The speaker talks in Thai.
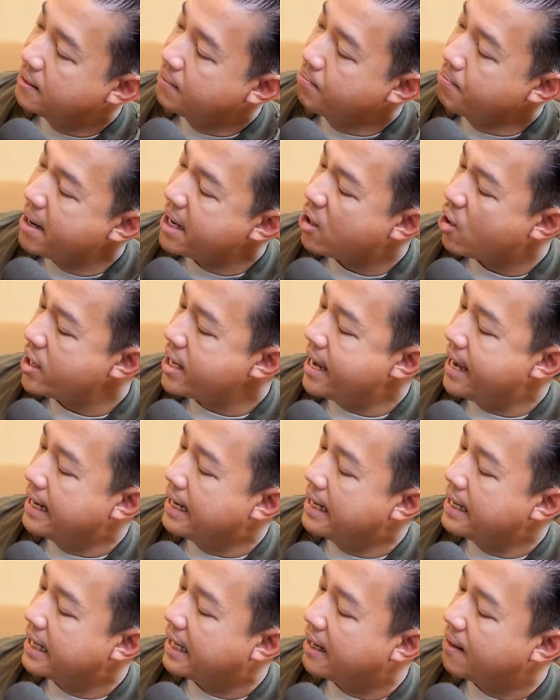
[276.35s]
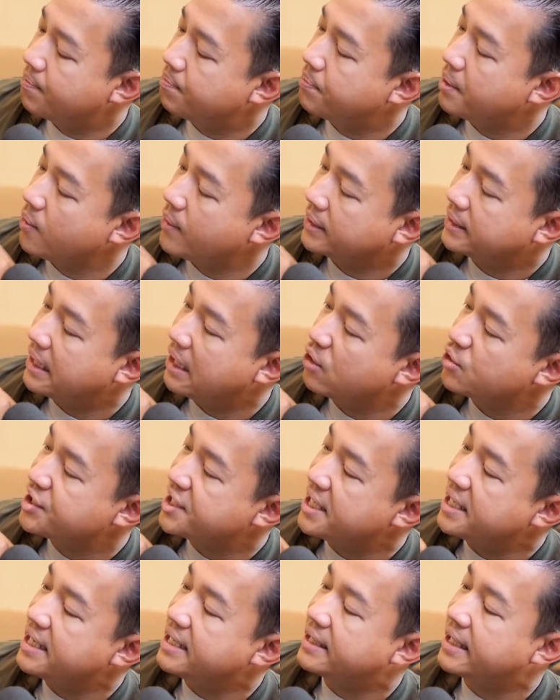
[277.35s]
ไม่ค่อยเห็นแล้วนะครับเพราะว่าถ้าเรา
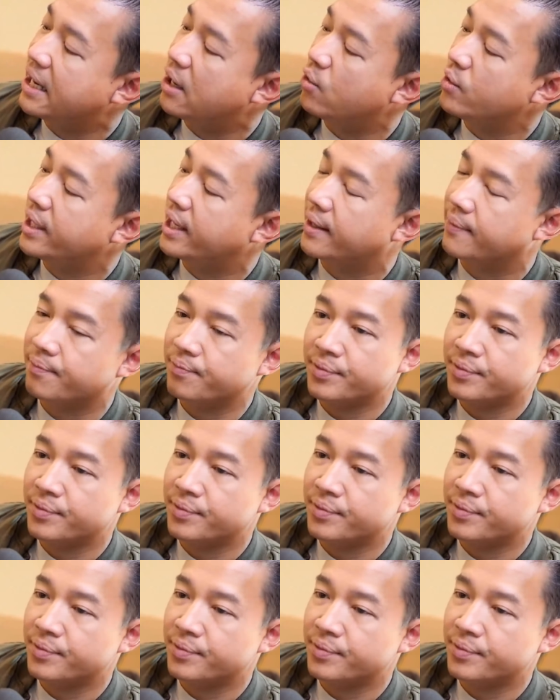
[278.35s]
see detail เนี่ย